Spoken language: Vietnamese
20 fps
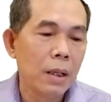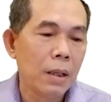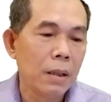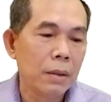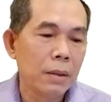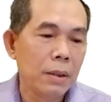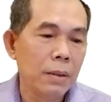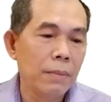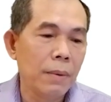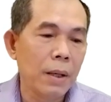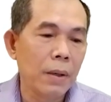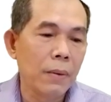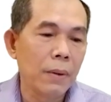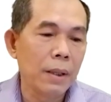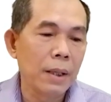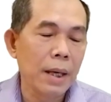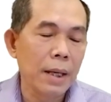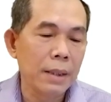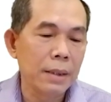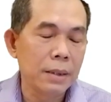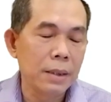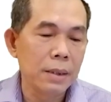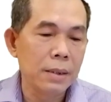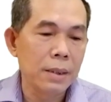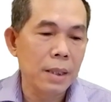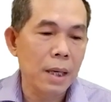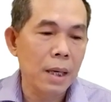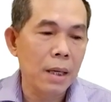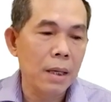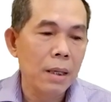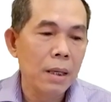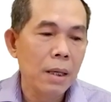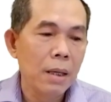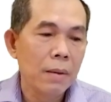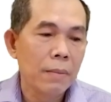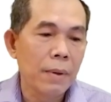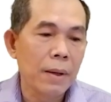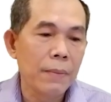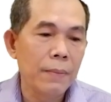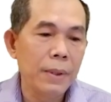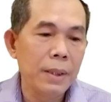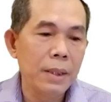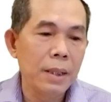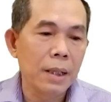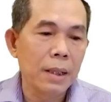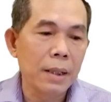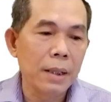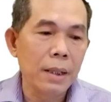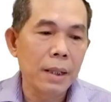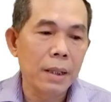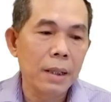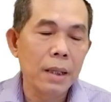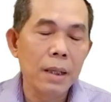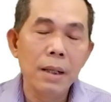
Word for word: À, như vậy quyền hạn chia sẻ và bây giờ cái này